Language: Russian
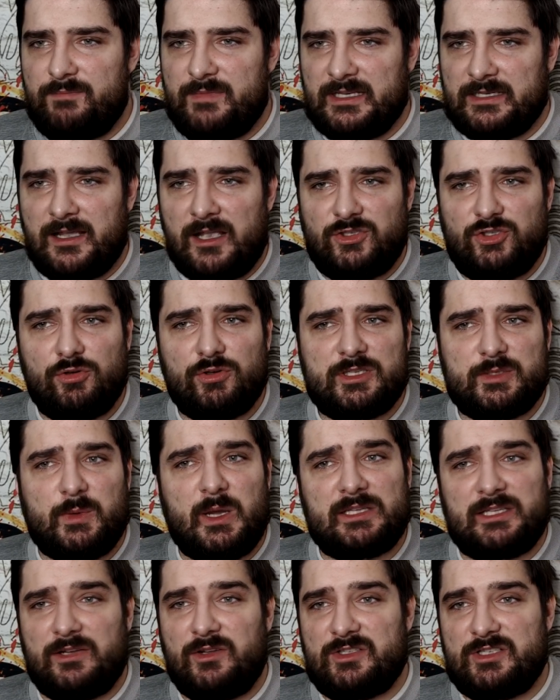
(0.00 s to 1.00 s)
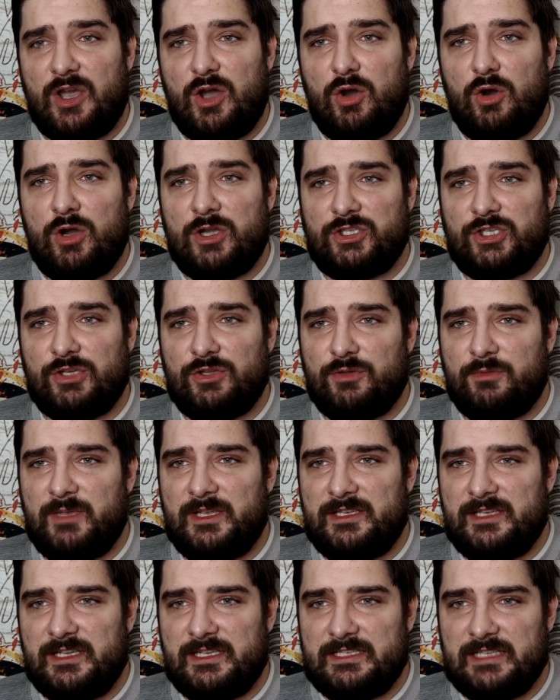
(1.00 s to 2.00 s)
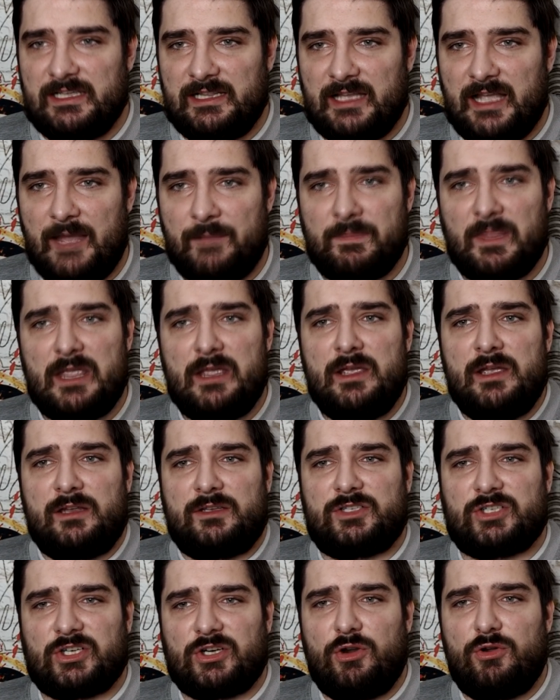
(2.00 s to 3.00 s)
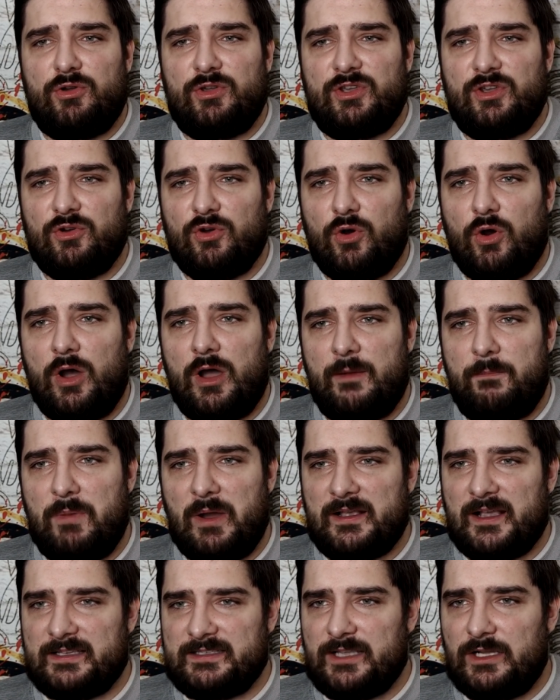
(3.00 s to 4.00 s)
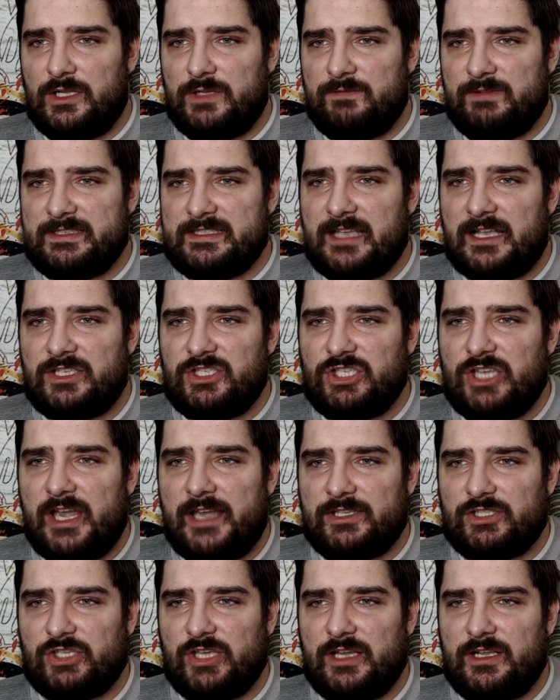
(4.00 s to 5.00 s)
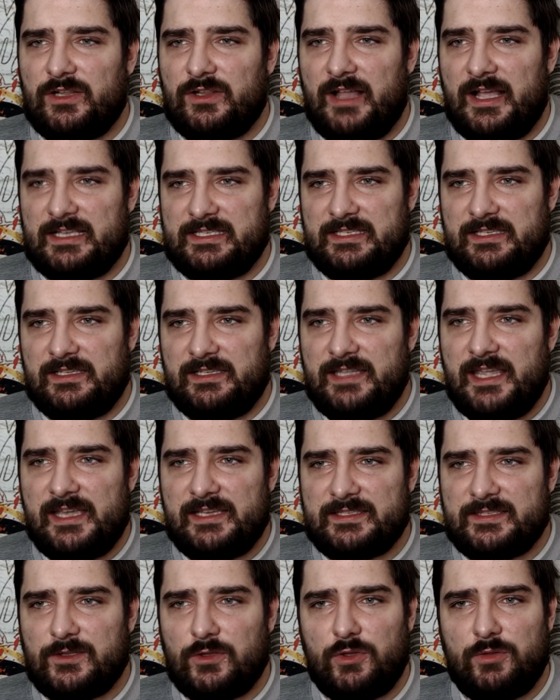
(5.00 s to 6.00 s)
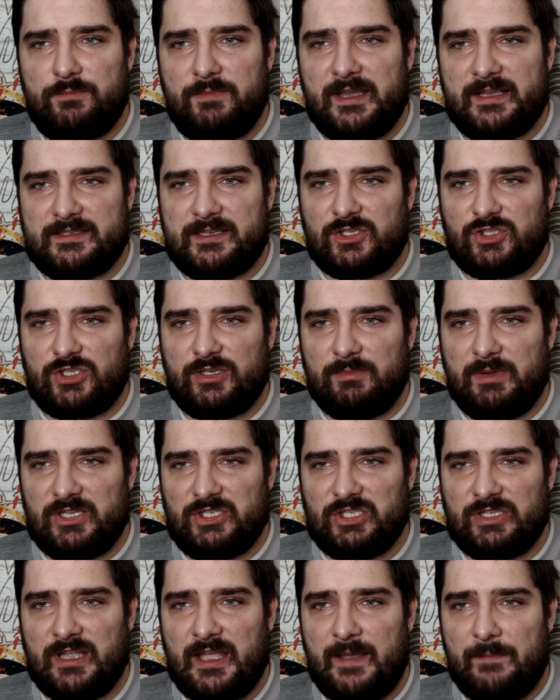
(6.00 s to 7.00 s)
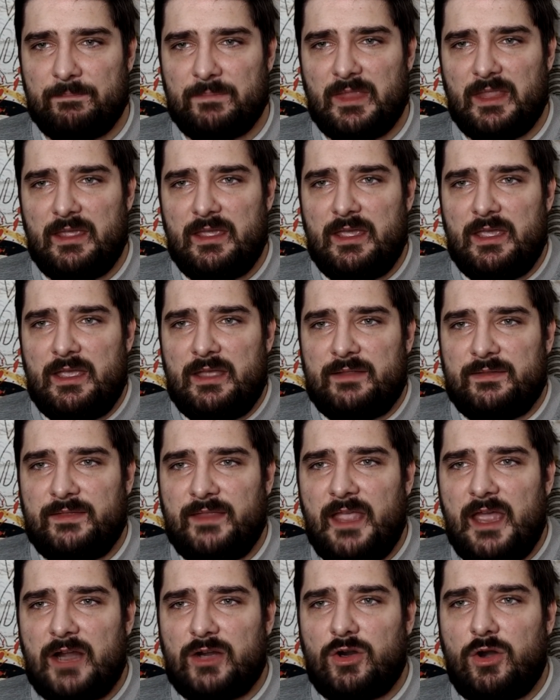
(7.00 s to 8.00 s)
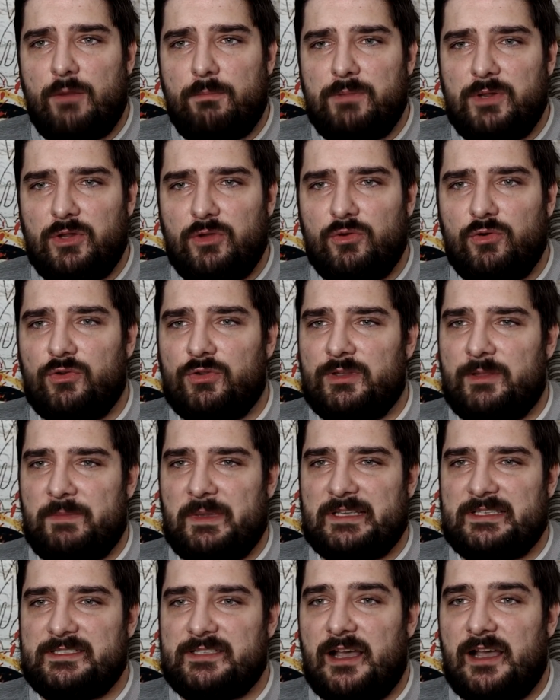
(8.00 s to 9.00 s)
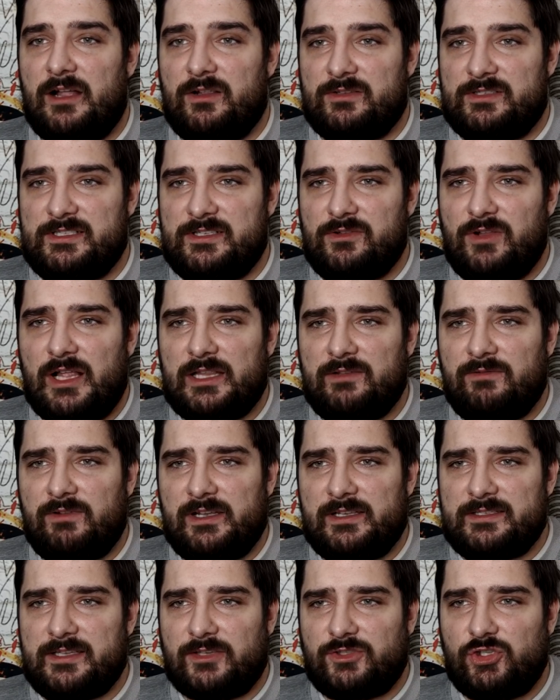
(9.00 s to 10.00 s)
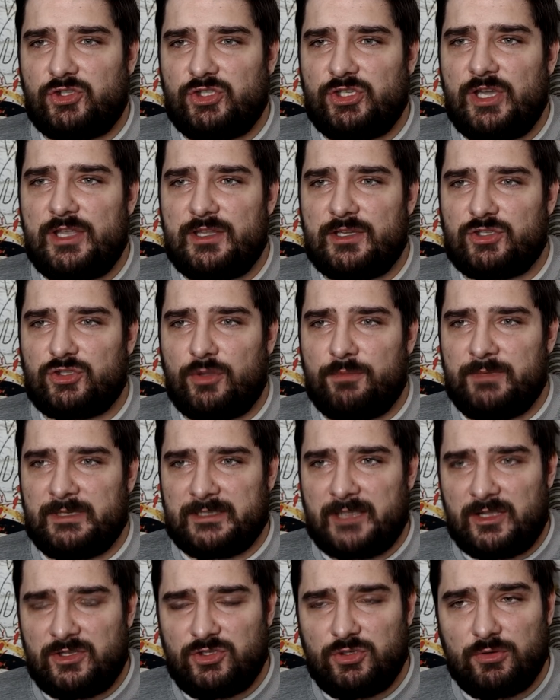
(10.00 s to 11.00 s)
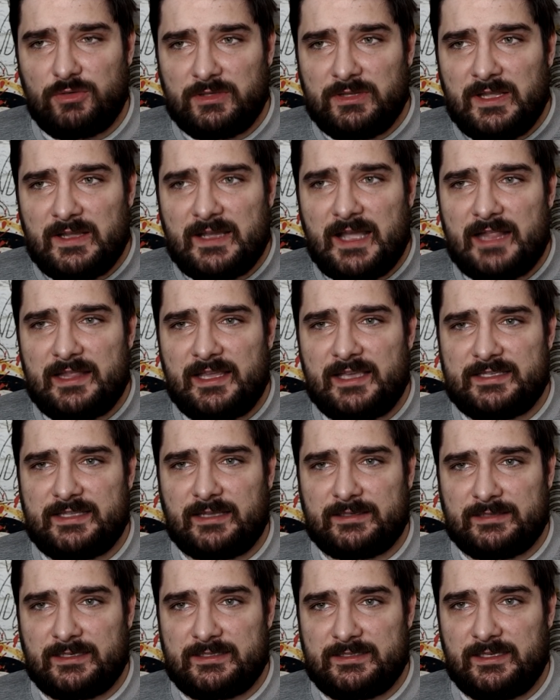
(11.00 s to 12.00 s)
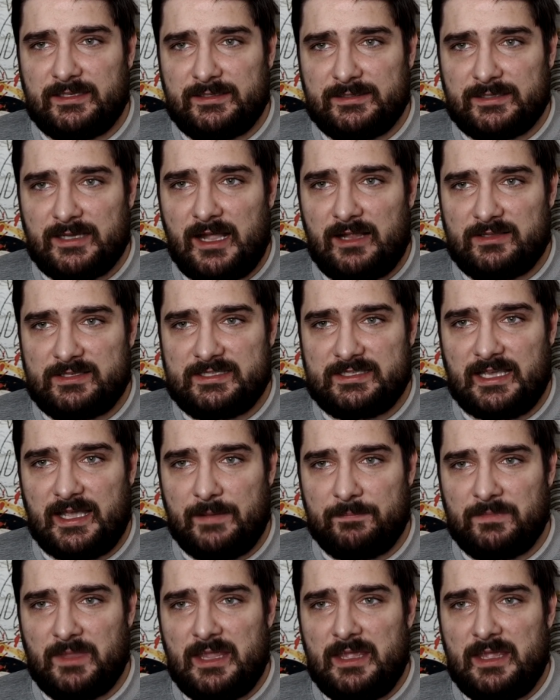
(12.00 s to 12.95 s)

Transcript: Миранчук смотрелся очень убедительно. True You показал высочайший класс, действовал безошибочно. Nero Blue написал, складывается ощущение, что Миранчук наконец-то разыгрался.